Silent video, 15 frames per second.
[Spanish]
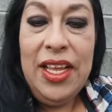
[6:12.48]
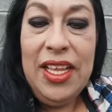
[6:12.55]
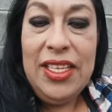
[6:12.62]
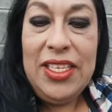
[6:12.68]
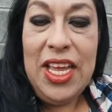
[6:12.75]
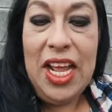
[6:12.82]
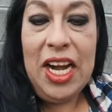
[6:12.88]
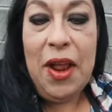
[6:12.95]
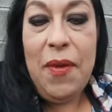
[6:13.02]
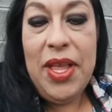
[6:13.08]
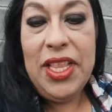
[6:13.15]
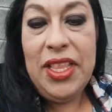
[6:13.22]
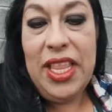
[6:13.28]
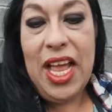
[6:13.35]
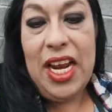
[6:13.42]
Sierra
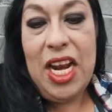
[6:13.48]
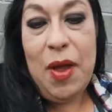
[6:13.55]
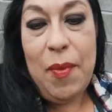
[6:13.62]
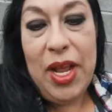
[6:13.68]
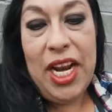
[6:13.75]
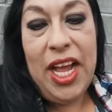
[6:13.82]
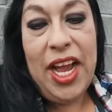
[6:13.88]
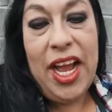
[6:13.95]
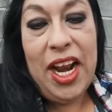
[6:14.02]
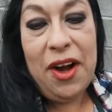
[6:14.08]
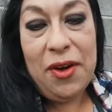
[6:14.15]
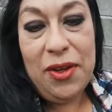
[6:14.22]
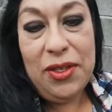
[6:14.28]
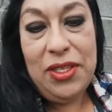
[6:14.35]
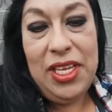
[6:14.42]
Ventana, Malacara
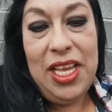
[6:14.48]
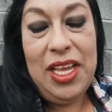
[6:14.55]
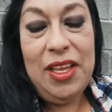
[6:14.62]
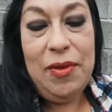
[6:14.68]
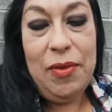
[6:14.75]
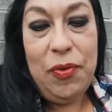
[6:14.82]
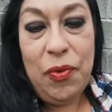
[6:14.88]
Rossi,